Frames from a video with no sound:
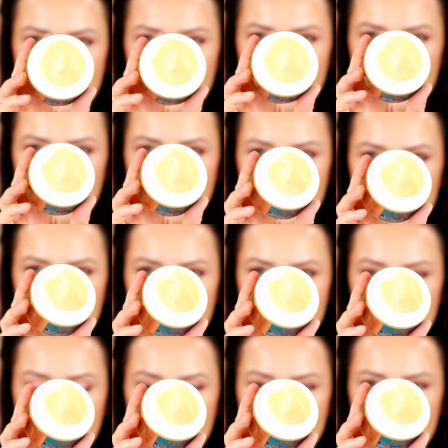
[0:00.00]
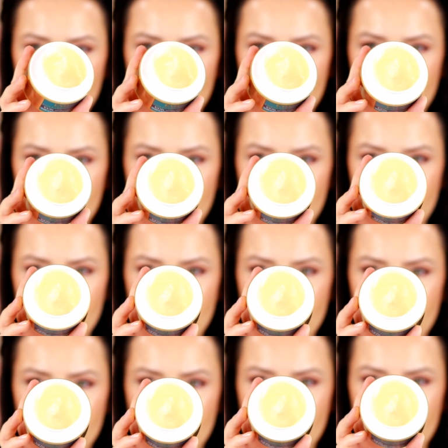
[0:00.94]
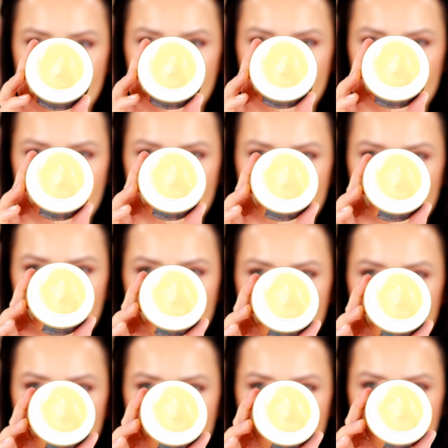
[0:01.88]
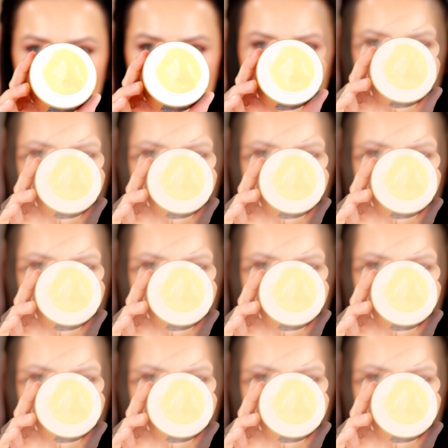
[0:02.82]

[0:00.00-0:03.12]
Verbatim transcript: Tak jak widzicie, on również jest e, bardzo